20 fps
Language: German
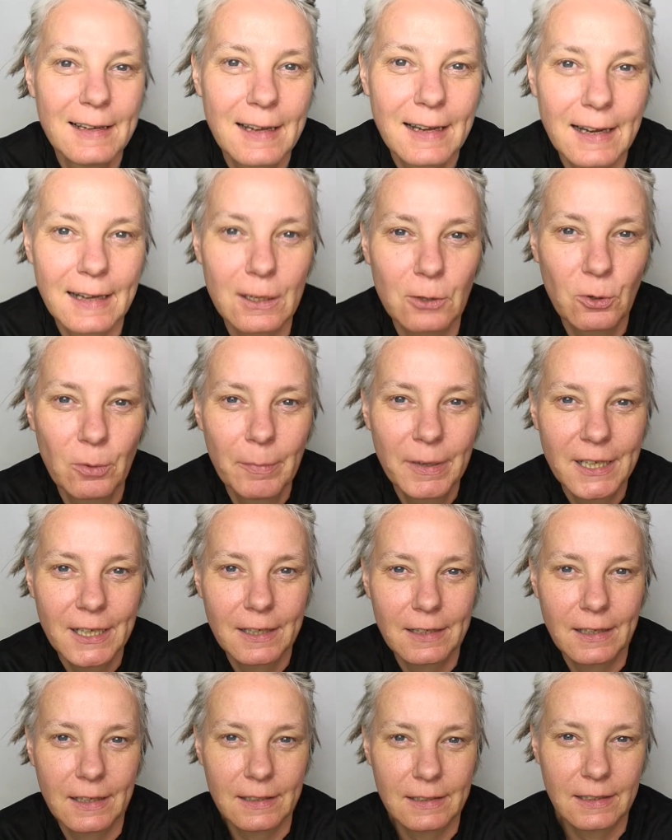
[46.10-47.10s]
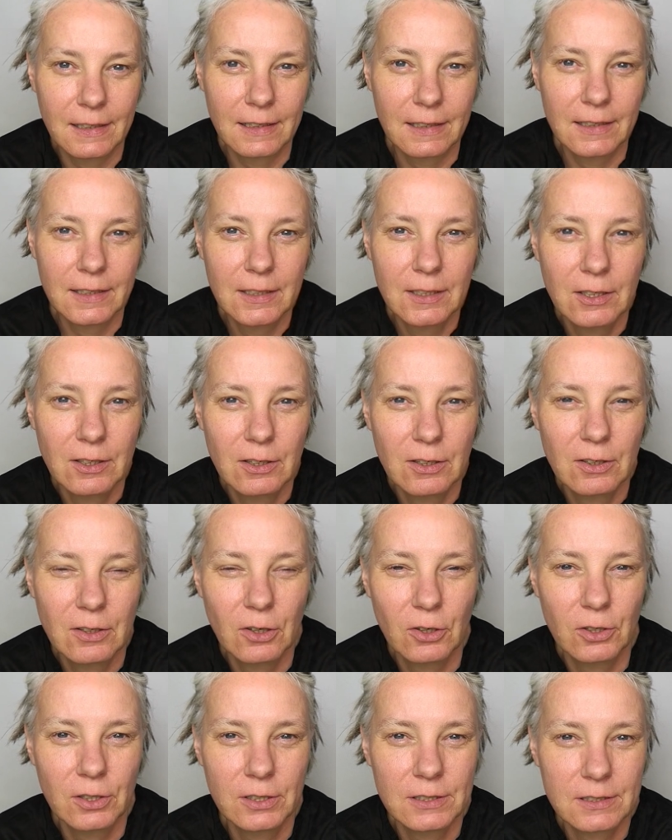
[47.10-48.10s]
Hallo miteinander.
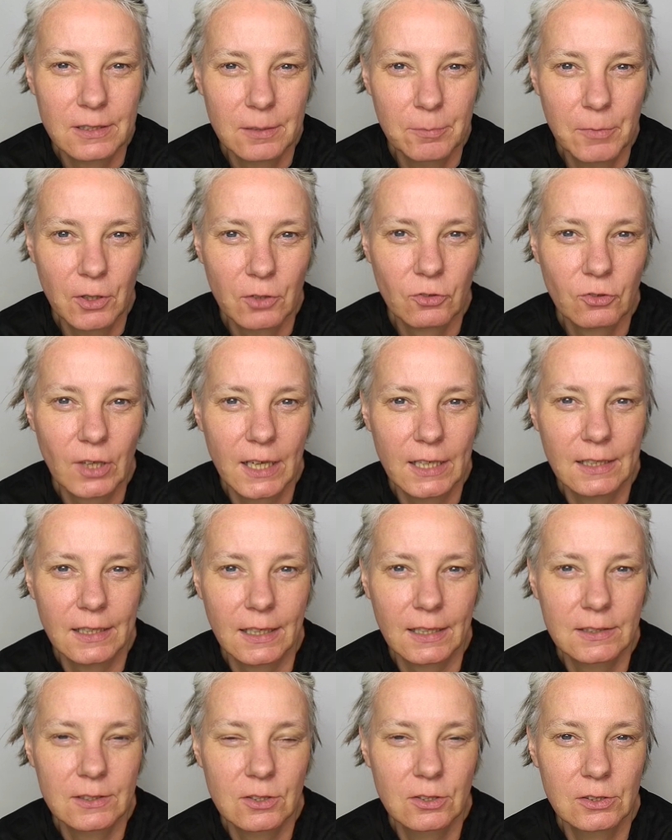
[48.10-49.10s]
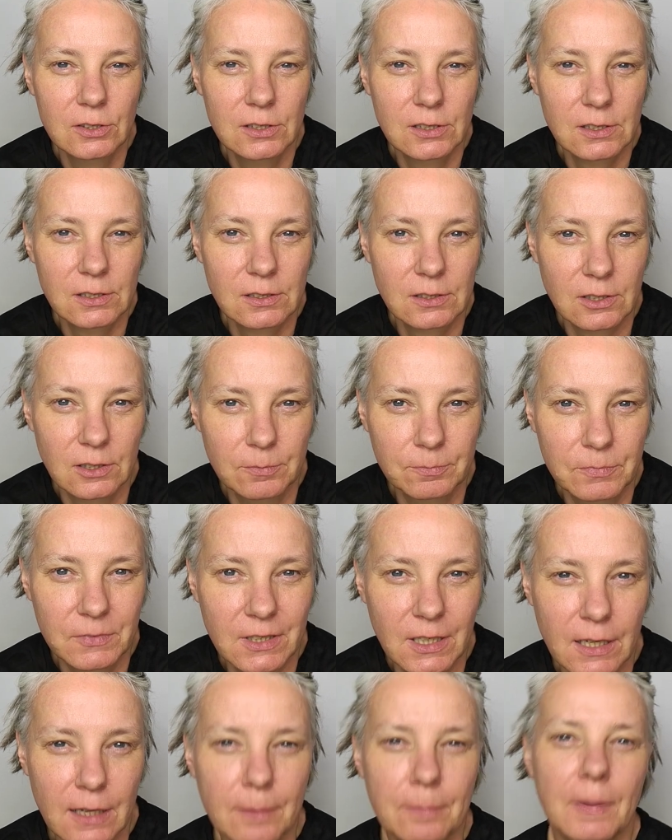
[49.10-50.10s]
Heute möchte ich einen Exkurs zum
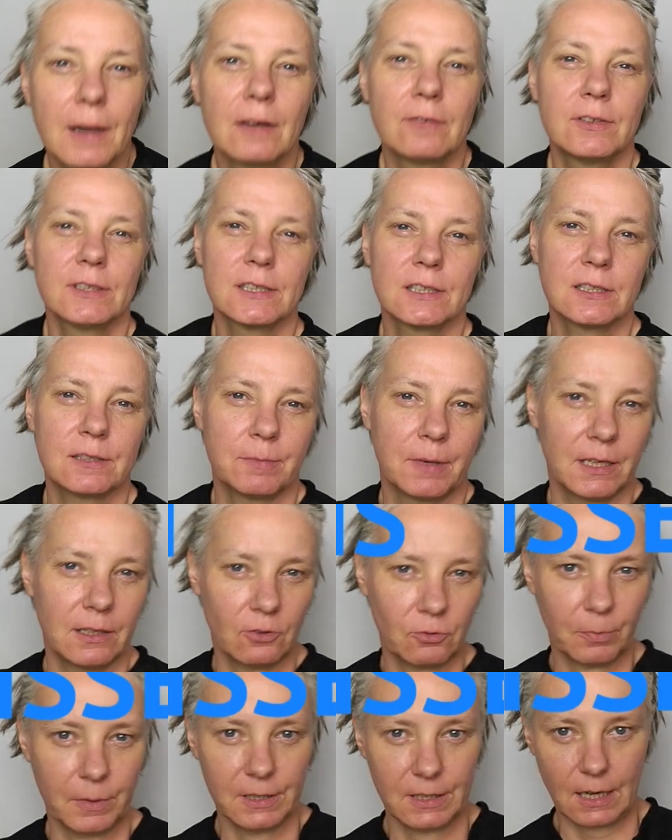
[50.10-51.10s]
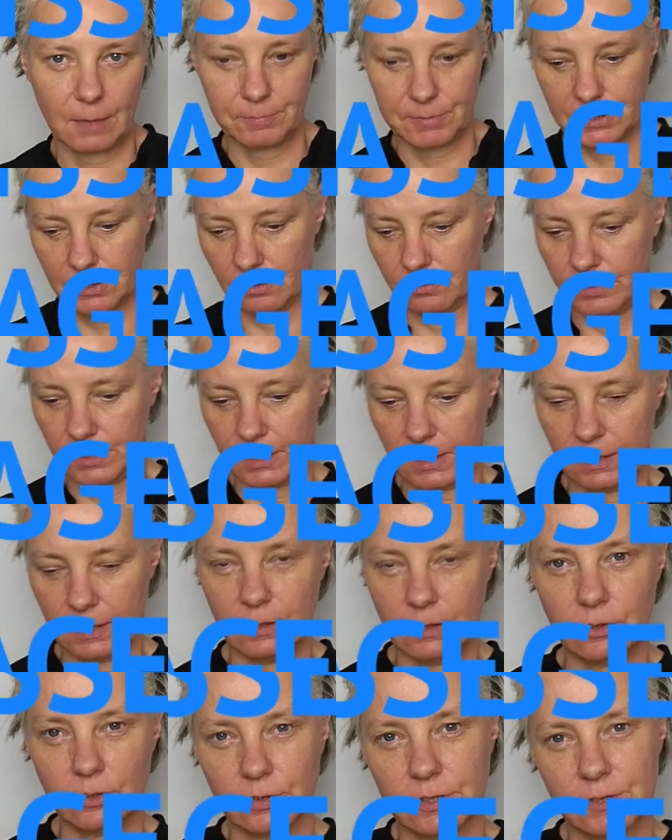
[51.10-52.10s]
Thema Wissensmanagement absolvieren.
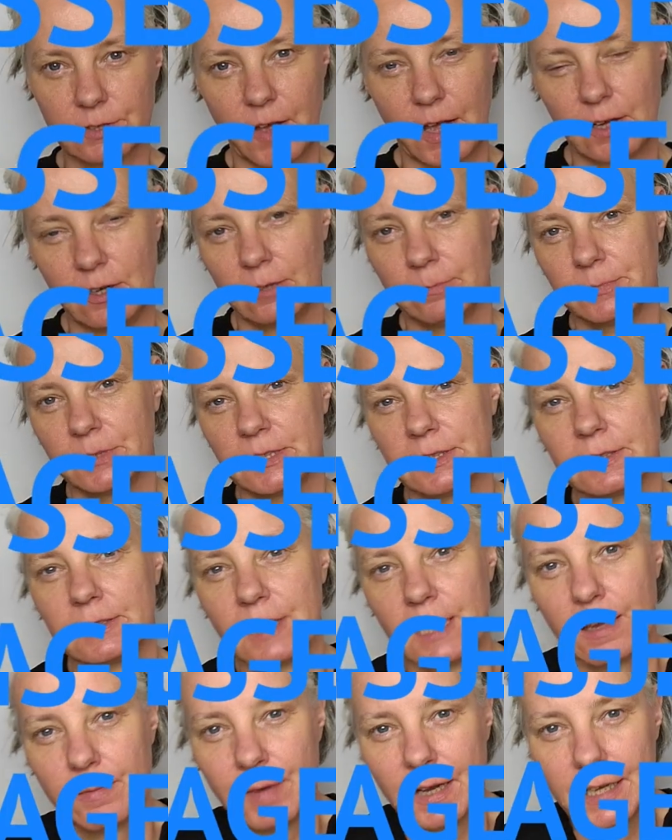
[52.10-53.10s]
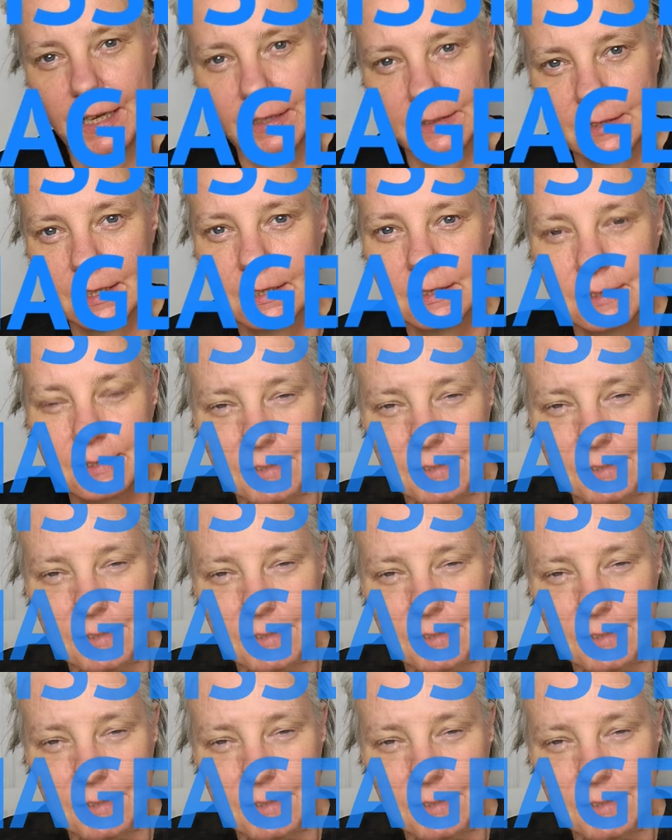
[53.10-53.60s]
Und zwar kommt dieses Thema ja seit